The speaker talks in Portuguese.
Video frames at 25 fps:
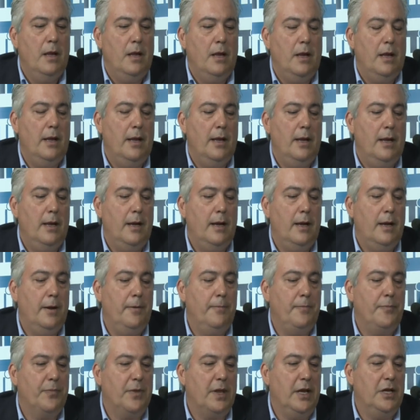É,
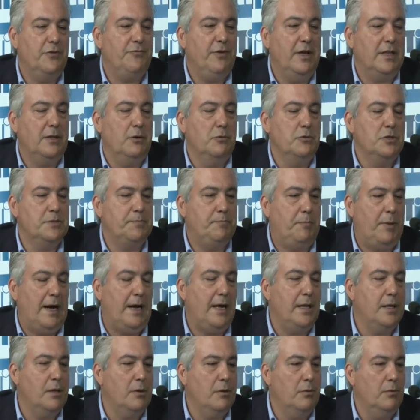a gente vai ter um
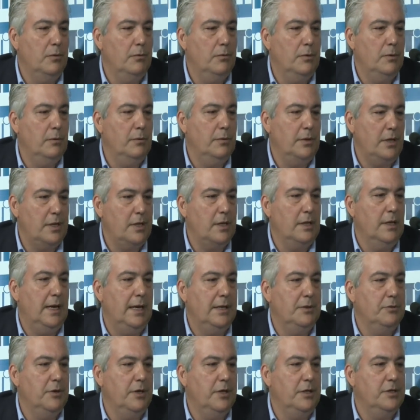espaço na
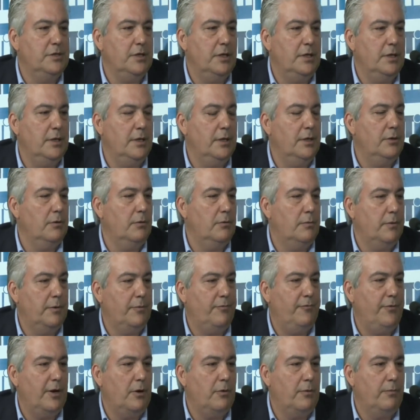cidade do Rio de Janeiro,
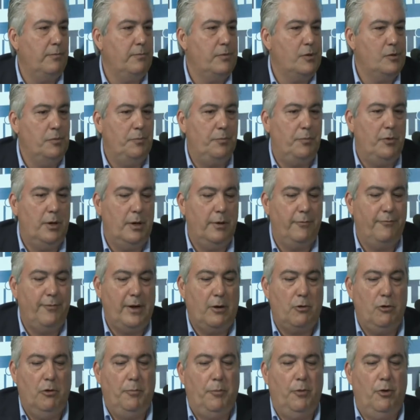vai, vai
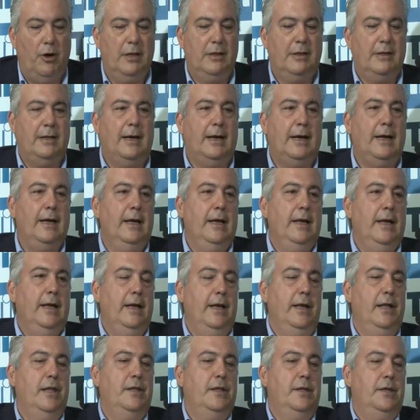comportar
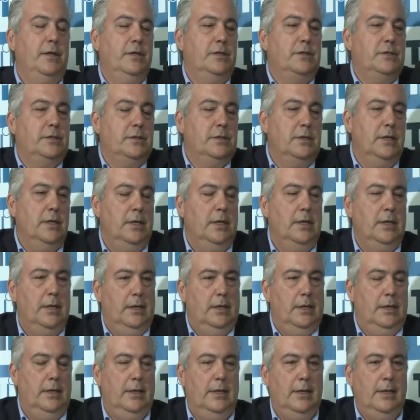esses.
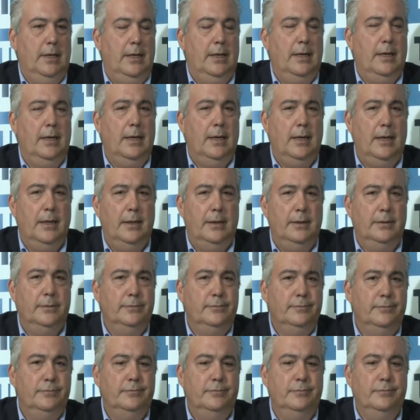É,
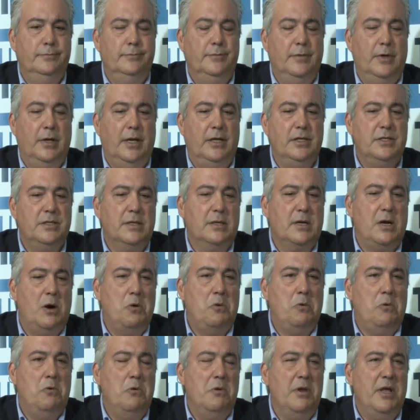a gente
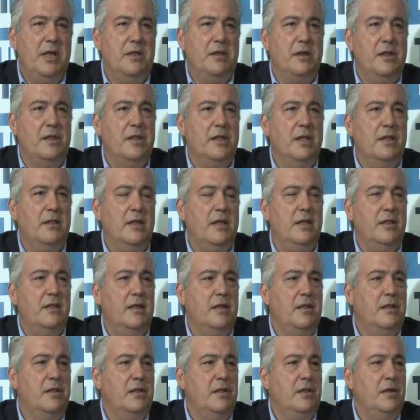calcula entre
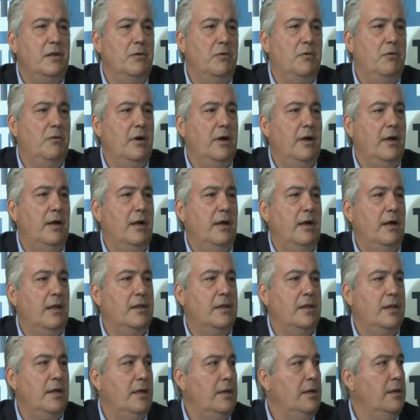75 a, a
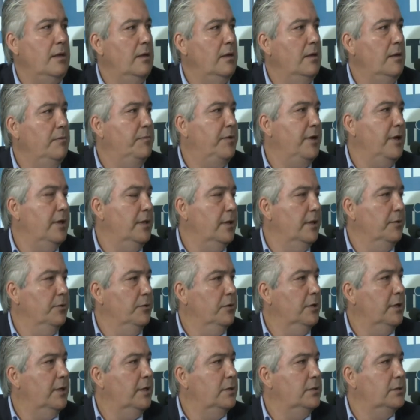100
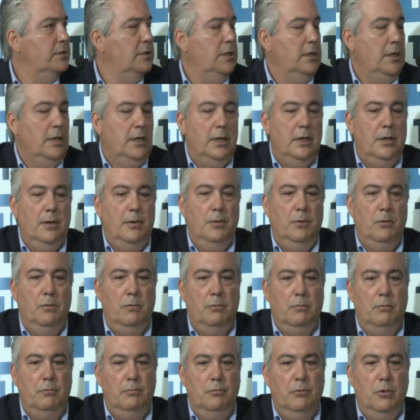empreendedores
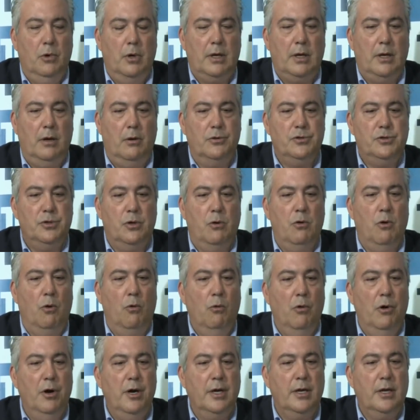num local de
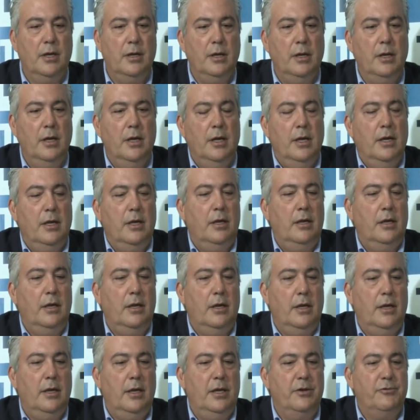coworking em
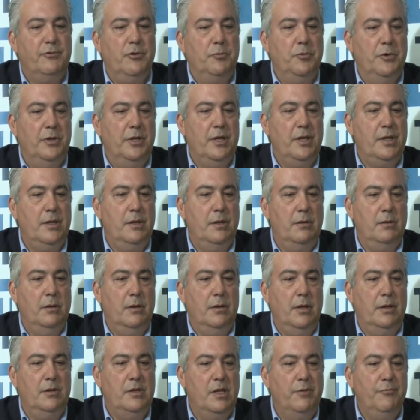que eles vão poder se
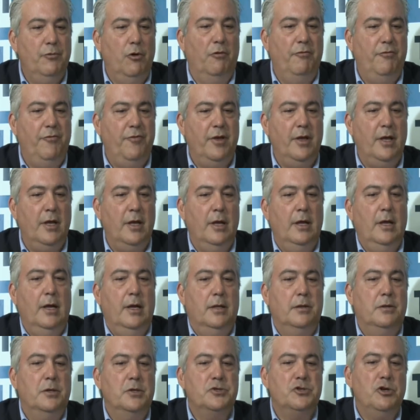desenvolver,
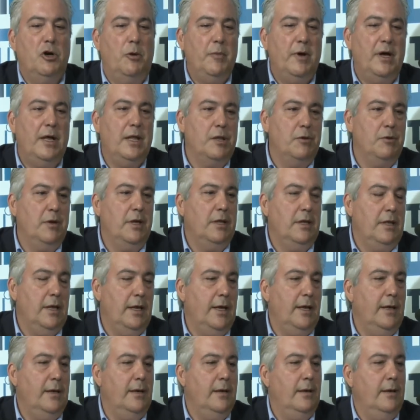transformar a sua
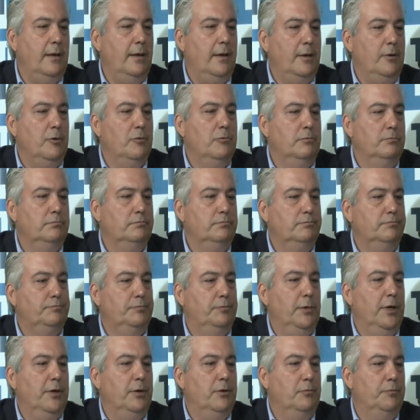ideia em um,
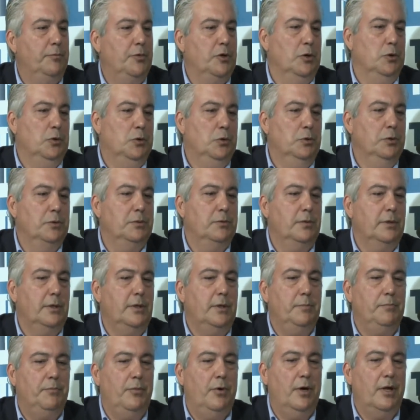em um produto
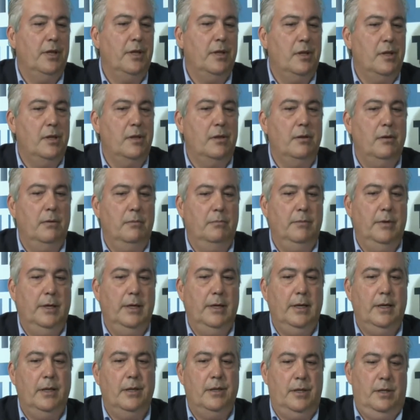que possa
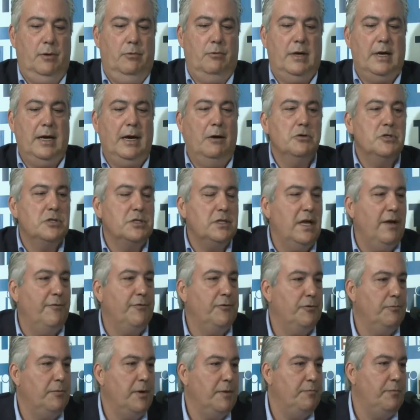é, ser o
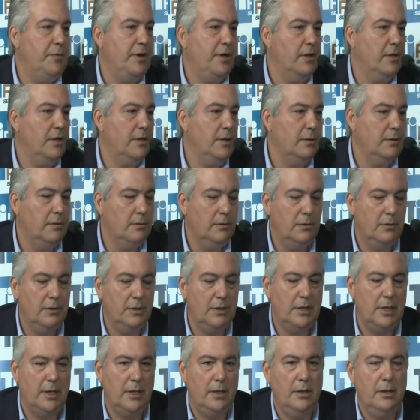carro-chefe de uma empresa de
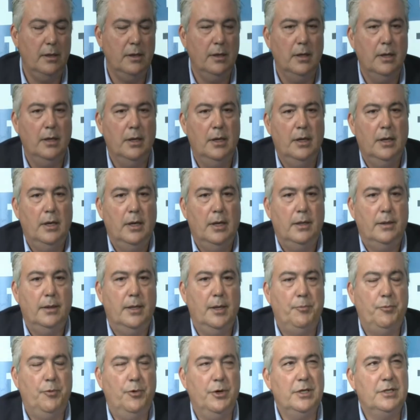TI
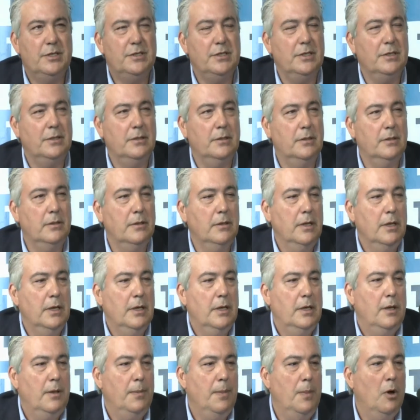depois de
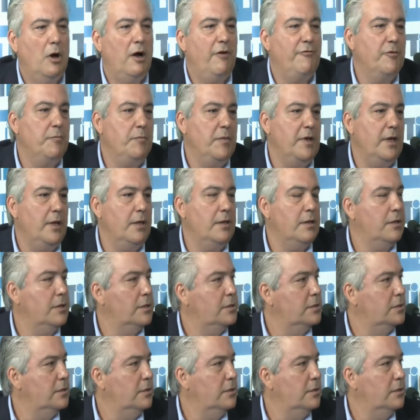nove meses